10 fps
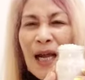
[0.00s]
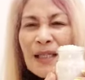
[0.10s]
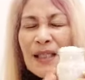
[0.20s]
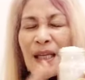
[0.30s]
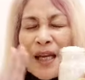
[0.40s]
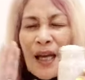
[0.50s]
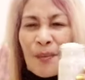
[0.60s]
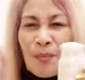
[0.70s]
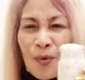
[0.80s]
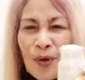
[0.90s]
asin ay
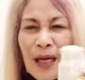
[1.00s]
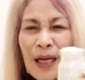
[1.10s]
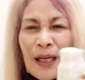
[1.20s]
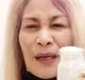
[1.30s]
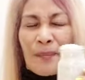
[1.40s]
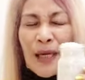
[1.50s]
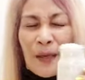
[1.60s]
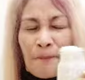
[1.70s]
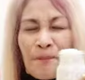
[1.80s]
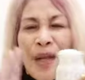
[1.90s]
mura lang naman.